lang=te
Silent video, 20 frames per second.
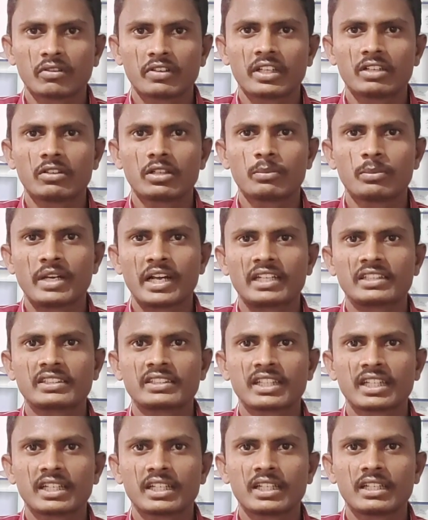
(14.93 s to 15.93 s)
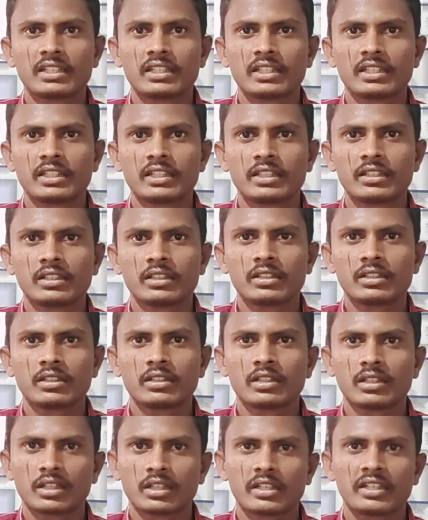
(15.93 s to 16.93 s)
ఒకవేళ వాళ్ళు బ్యాంక్స్కి వెళ్ళాలి అంటే
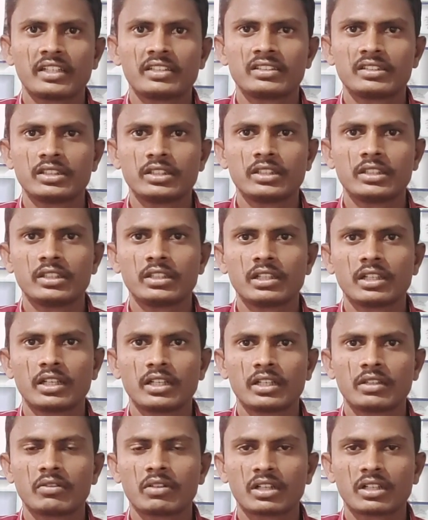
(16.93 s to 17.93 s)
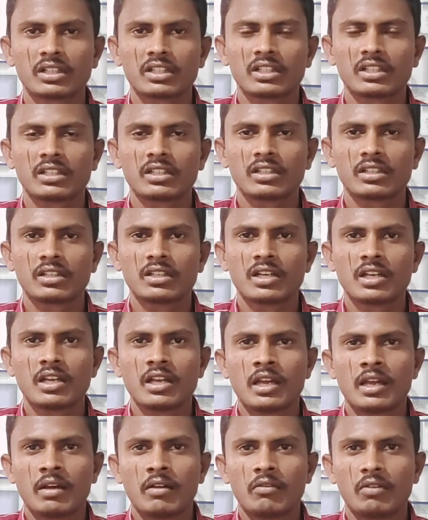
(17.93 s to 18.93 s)
ఎక్కడైనా సిటీ అంటే వాళ్ళకి
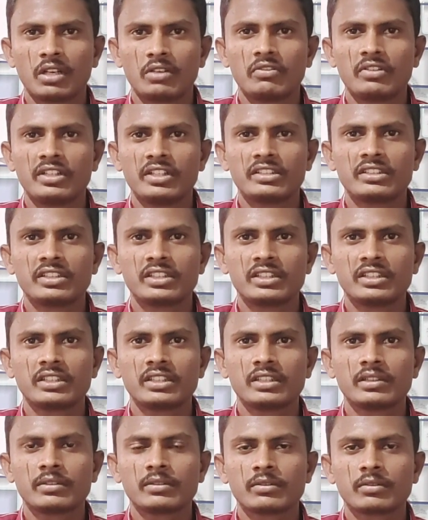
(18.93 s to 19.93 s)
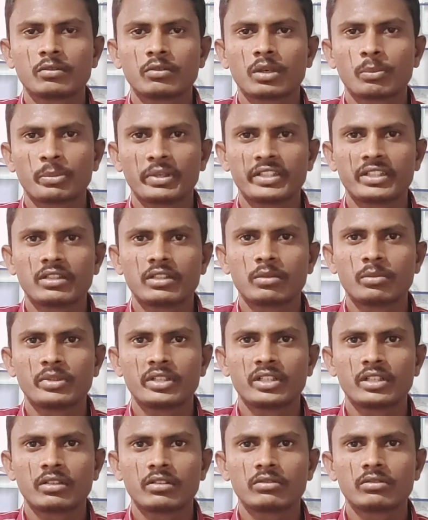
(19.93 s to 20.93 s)
వాళ్ళ విలేజ్ నుండి ఒక పది
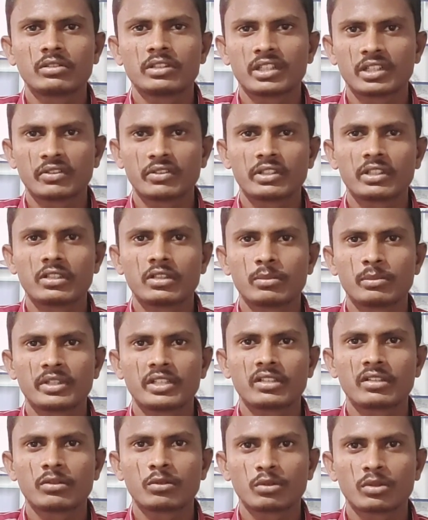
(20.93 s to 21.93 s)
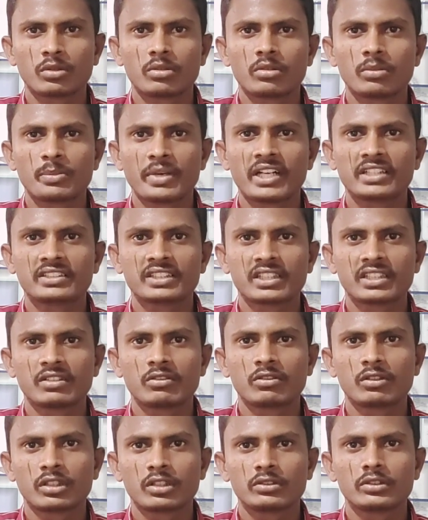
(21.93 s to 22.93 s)
కిలోమీటర్లు ఇరవై కిలోమీటర్ల దూరంలో బ్యాంక్స్
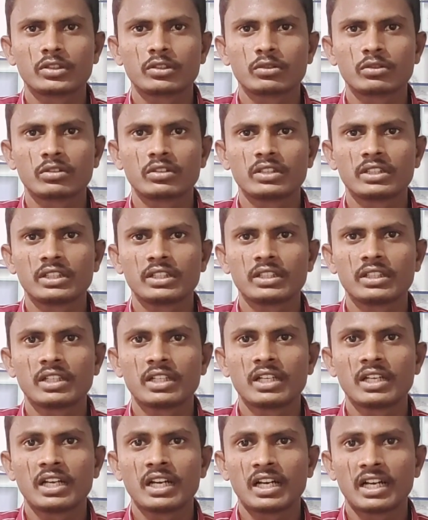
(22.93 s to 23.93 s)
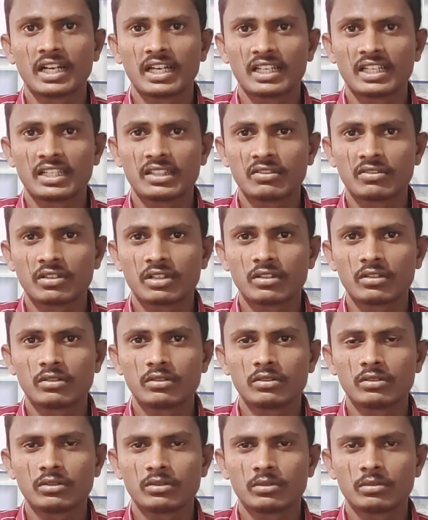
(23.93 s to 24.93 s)
అనేది ఉండటం జరుగుతుంది అలాంటి
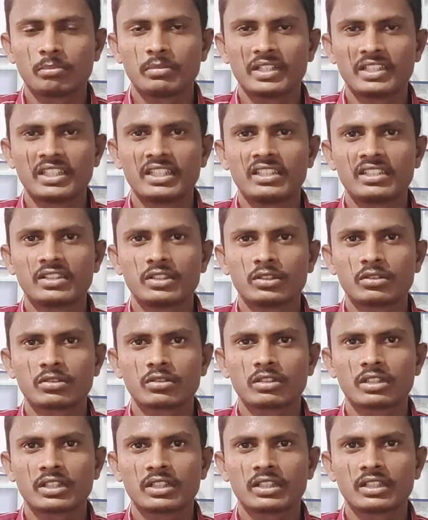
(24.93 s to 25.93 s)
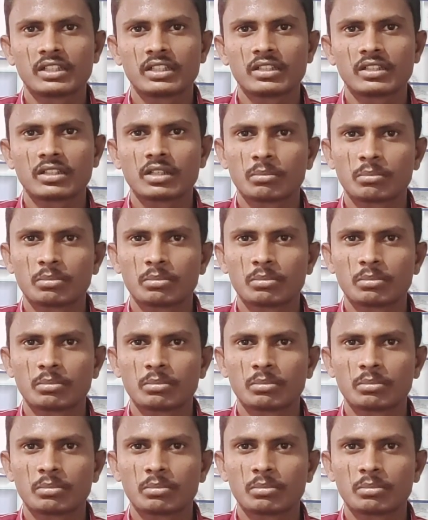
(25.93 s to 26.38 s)
వాళ్ళు మనీ అనేది తీసుకోవాలంటే